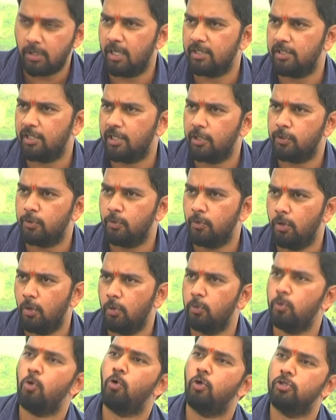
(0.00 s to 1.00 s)
కత్తిగే టూలో
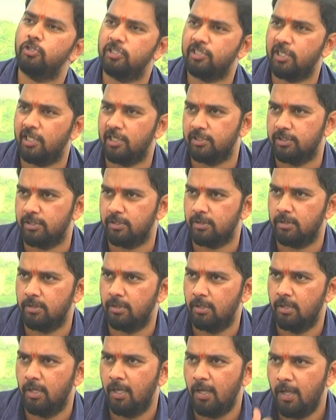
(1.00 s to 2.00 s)
ఇంకో కొత్త ఛాలెంజ్ అండి
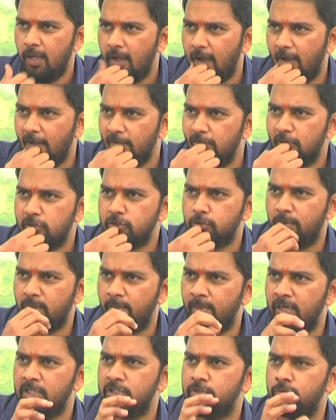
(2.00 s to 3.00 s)
అందులో
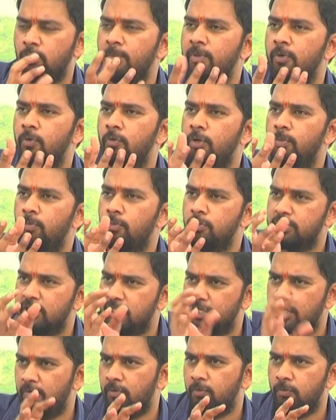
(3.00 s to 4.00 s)
సుబ్రహ్మణ్య స్వామి గుడి
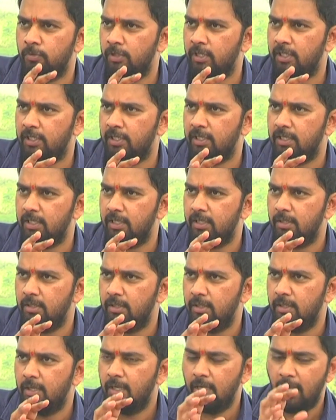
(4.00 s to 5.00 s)
మూసేయడం ఉంది కదండి
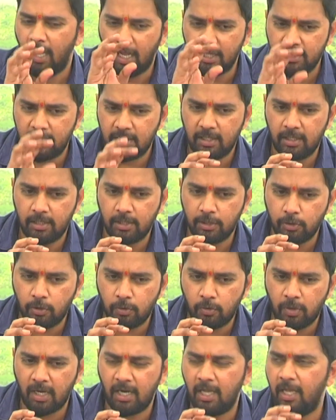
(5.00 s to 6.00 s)
అది
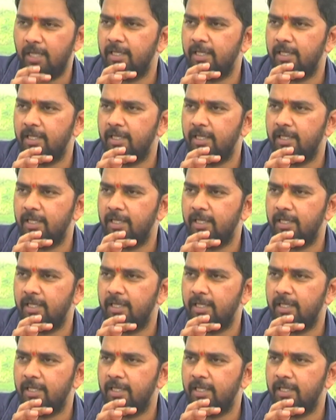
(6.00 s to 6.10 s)
ఎందుకు అలా